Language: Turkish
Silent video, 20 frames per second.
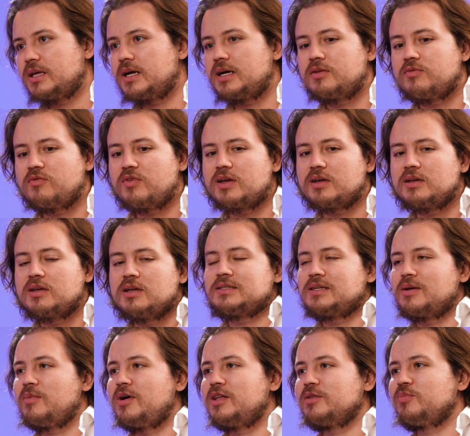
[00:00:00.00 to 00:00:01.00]
Yani ve
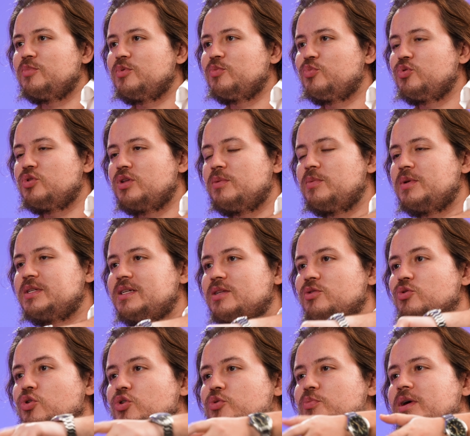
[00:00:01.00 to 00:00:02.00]
Sam Altman buna mesela
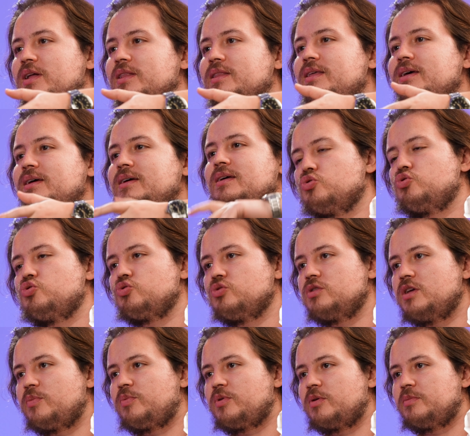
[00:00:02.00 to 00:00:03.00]
normalde şunu
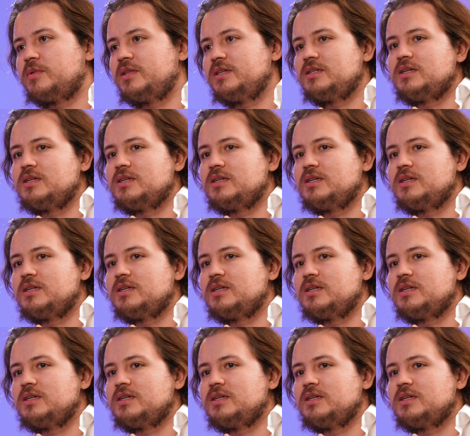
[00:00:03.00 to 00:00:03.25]
yapabilir.